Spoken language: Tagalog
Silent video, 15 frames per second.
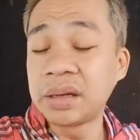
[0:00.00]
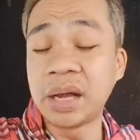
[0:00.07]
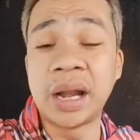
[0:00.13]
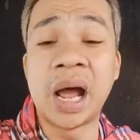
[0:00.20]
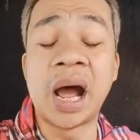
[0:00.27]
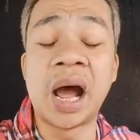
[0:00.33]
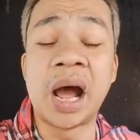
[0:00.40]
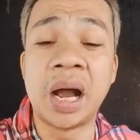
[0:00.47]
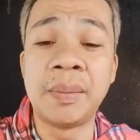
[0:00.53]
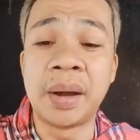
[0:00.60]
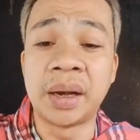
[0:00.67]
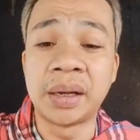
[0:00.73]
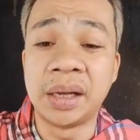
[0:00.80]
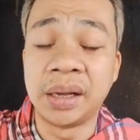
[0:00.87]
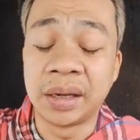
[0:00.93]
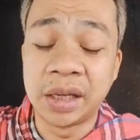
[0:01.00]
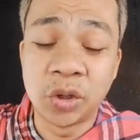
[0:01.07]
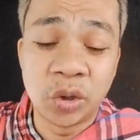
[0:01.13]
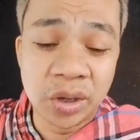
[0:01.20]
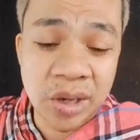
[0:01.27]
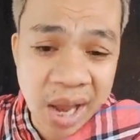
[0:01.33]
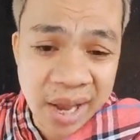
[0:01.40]
Ganahang
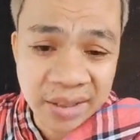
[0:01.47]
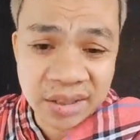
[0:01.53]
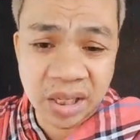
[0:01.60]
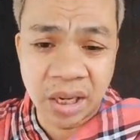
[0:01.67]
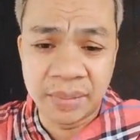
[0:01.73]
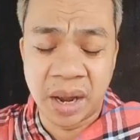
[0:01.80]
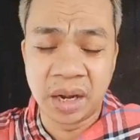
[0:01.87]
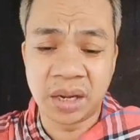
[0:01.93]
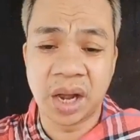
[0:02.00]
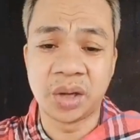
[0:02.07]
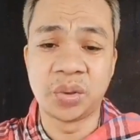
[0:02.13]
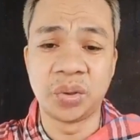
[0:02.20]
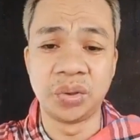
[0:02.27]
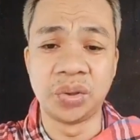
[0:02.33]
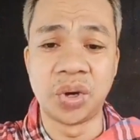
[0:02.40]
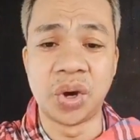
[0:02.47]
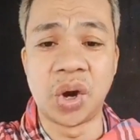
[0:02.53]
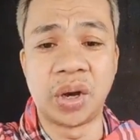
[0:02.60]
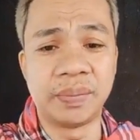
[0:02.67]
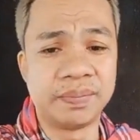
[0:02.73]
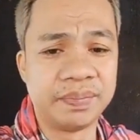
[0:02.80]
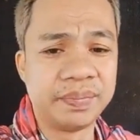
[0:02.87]
makigreunite sa sila mga
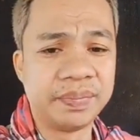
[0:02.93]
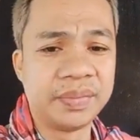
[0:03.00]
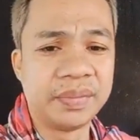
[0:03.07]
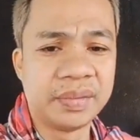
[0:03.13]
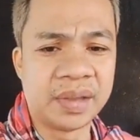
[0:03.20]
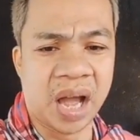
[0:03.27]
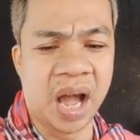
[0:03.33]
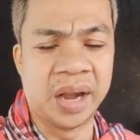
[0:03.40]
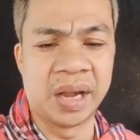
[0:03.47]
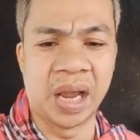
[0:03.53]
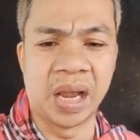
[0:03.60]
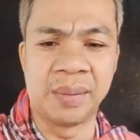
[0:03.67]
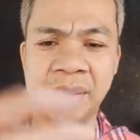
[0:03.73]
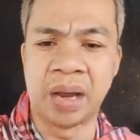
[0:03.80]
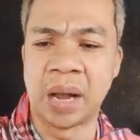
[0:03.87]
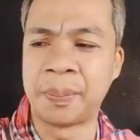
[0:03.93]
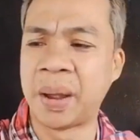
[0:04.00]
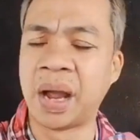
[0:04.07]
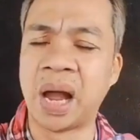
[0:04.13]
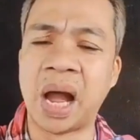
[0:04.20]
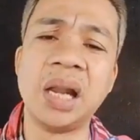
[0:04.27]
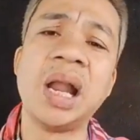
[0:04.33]
kadugo. Naanay mga
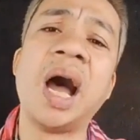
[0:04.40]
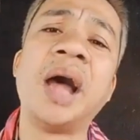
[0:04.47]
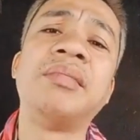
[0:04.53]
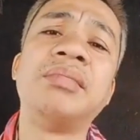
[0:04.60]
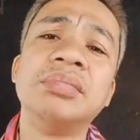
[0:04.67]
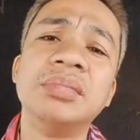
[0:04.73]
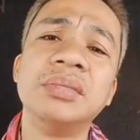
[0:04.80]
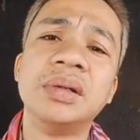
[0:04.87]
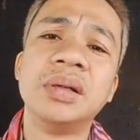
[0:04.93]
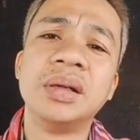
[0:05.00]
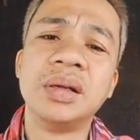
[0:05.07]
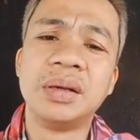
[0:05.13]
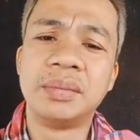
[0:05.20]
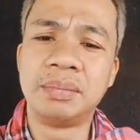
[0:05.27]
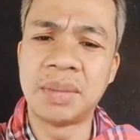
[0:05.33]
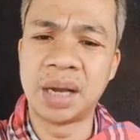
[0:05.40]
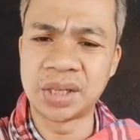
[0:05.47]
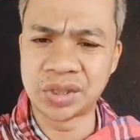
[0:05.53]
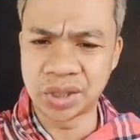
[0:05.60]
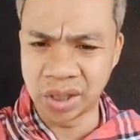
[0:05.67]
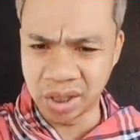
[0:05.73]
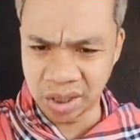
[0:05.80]
pangalan.
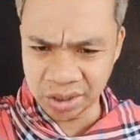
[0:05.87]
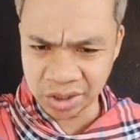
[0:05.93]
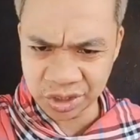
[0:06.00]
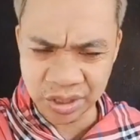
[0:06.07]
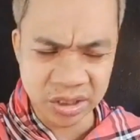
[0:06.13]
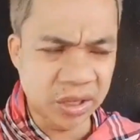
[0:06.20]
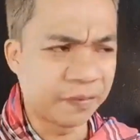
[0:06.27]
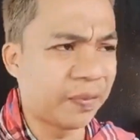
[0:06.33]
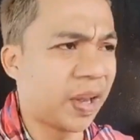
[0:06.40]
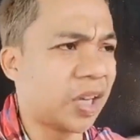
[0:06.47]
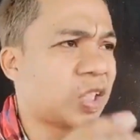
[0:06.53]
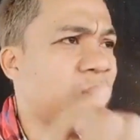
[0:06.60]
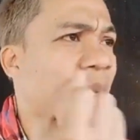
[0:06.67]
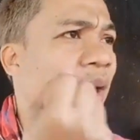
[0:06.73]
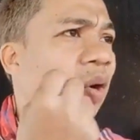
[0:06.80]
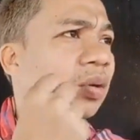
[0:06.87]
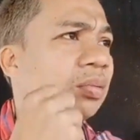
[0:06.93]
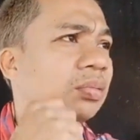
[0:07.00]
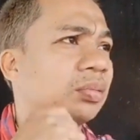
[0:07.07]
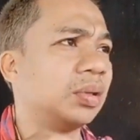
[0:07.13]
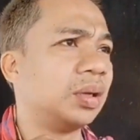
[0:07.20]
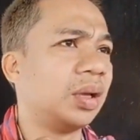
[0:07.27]
Ma-search na sa
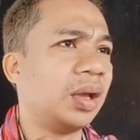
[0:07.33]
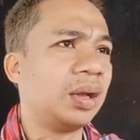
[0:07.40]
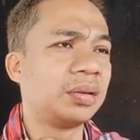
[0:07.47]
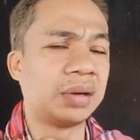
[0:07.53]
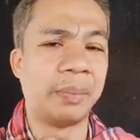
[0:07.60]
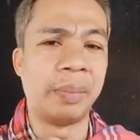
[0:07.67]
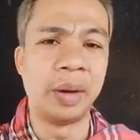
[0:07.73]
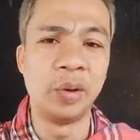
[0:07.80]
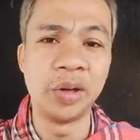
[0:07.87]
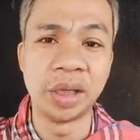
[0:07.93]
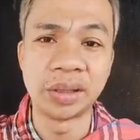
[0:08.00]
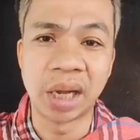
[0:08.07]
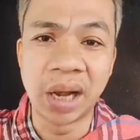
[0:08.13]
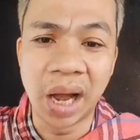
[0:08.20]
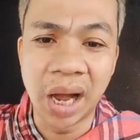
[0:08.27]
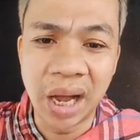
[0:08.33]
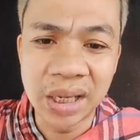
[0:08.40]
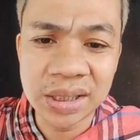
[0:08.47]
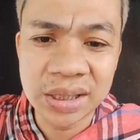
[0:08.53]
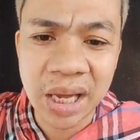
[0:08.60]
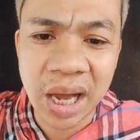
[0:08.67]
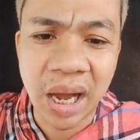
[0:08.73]
Facebook. Kabalo
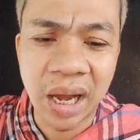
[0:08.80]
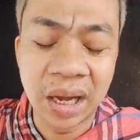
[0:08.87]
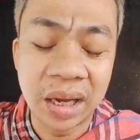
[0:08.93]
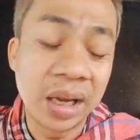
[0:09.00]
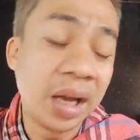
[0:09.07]
nagtagaasa